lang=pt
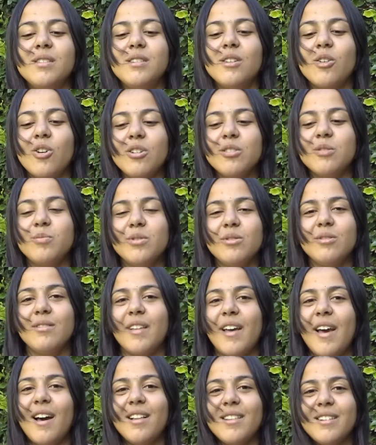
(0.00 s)
Mas eu gosto
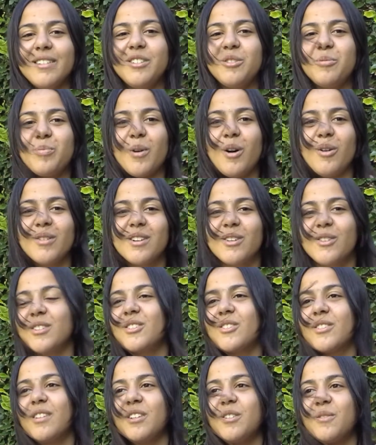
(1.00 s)
muito dela e, tipo, a
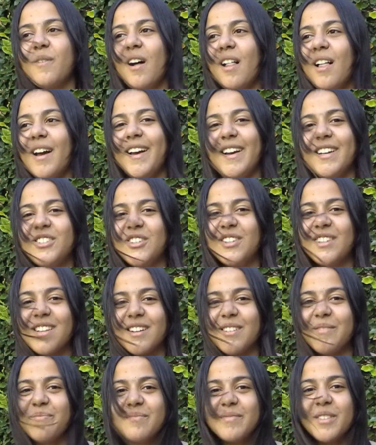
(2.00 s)
única coisa que eu tenho que falar é,
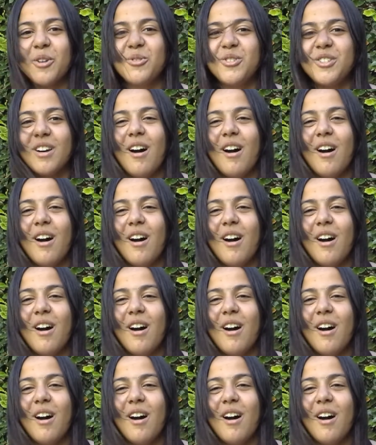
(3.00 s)
Tita,